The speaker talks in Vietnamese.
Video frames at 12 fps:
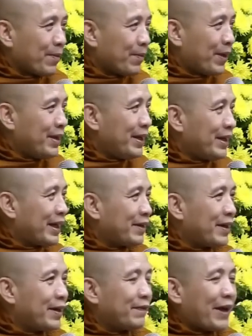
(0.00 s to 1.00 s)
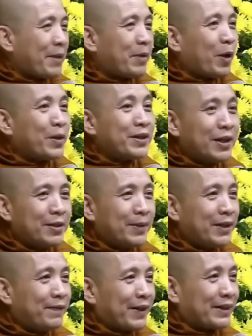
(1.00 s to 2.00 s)
bởi vì cái à, pháp loại trừ mà
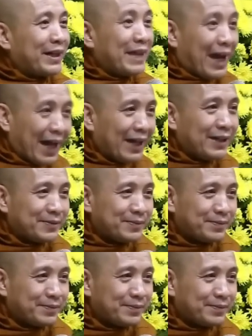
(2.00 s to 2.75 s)
đức phật đã dạy